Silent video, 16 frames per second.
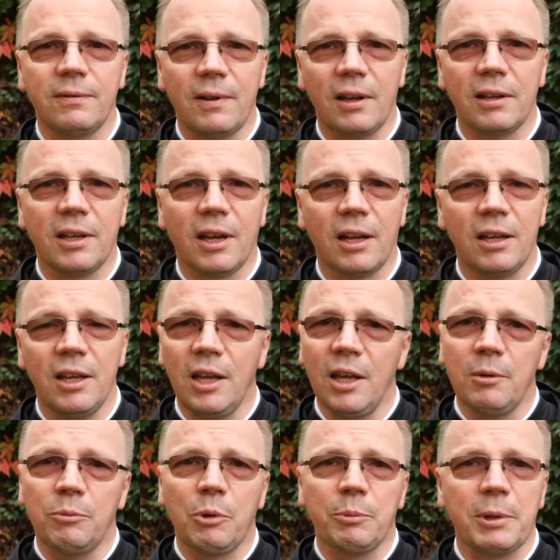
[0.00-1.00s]
walka
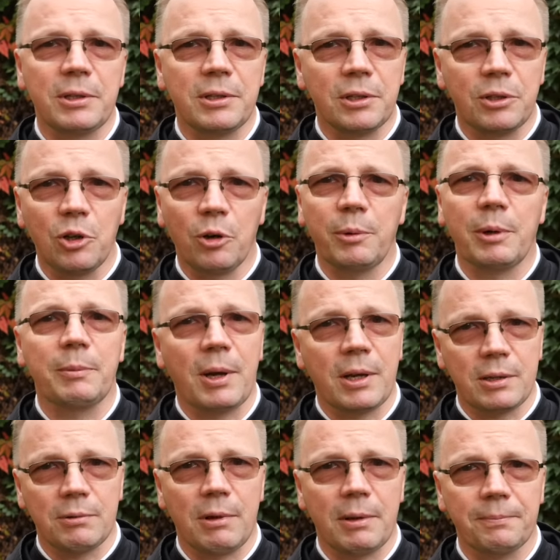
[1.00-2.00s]
pomiędzy dobrem a
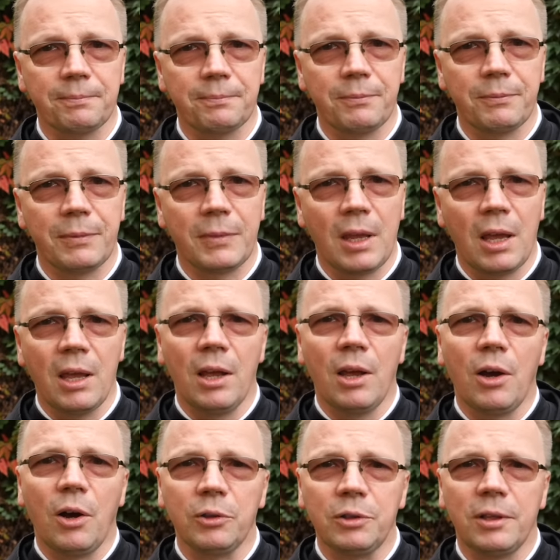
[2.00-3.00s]
złem.
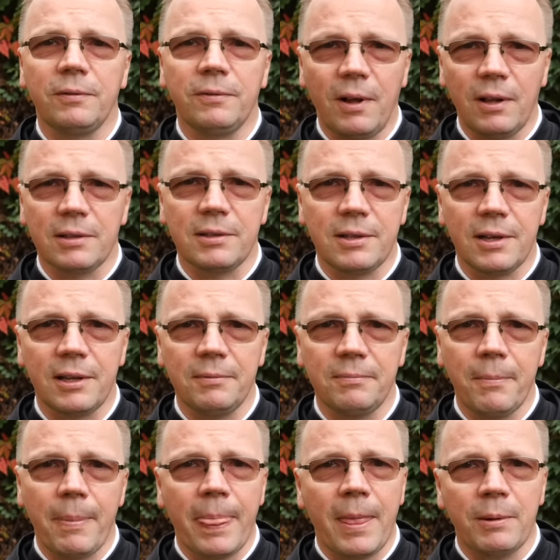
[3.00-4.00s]
O tej walce
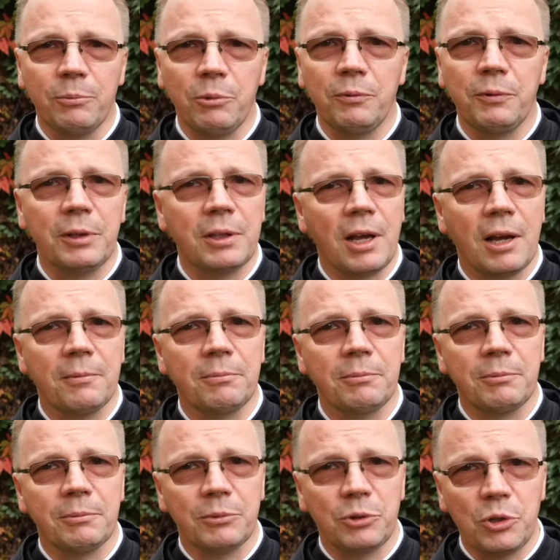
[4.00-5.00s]
mówi
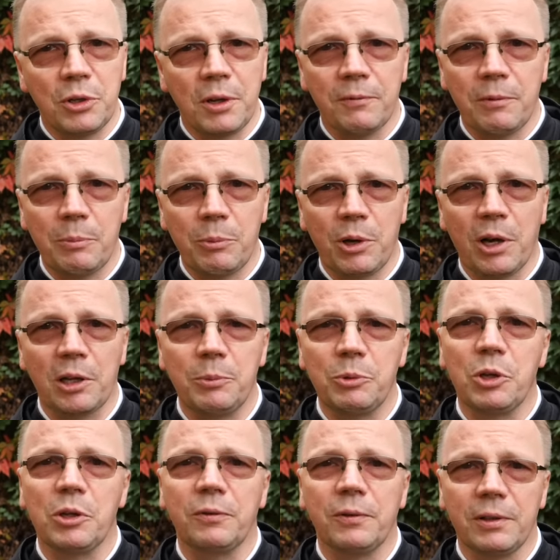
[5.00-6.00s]
nam dzisiaj w
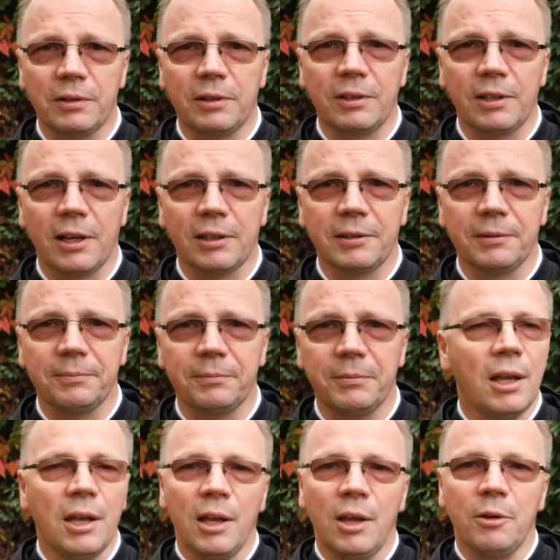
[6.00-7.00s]
Apokalipsie święty Jan.
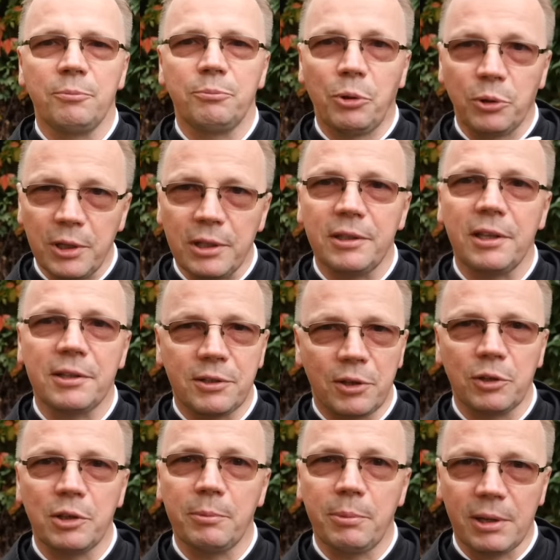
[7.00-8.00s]
Po jednej
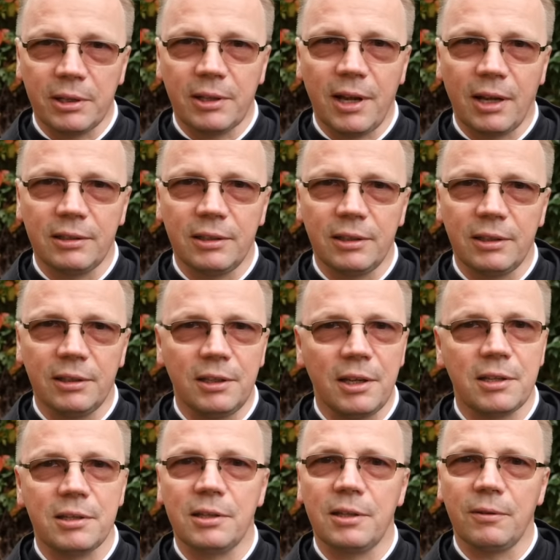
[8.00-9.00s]
stronie barykady
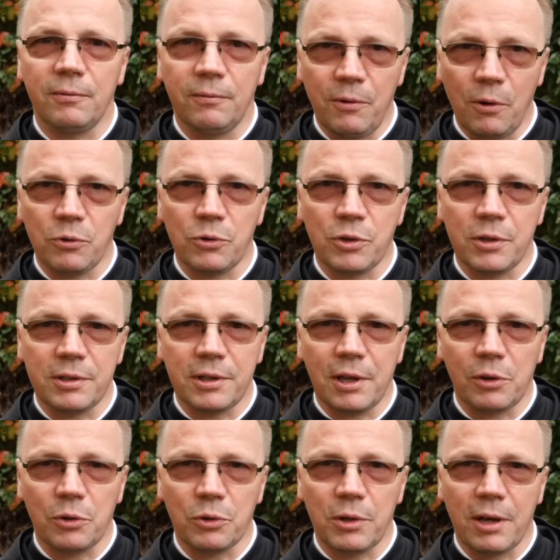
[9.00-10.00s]
jest wąż
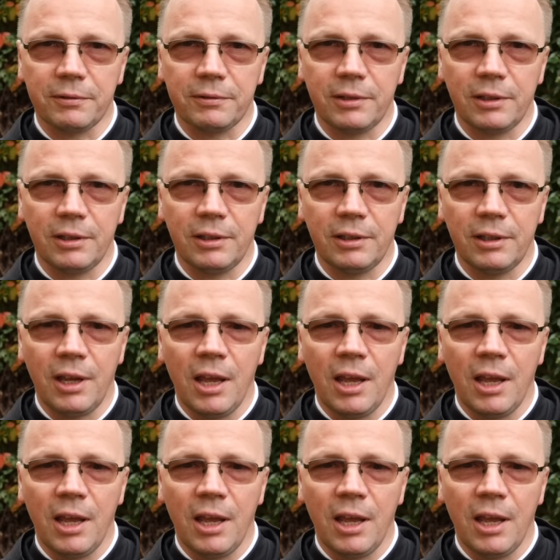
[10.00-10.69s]
starodawny,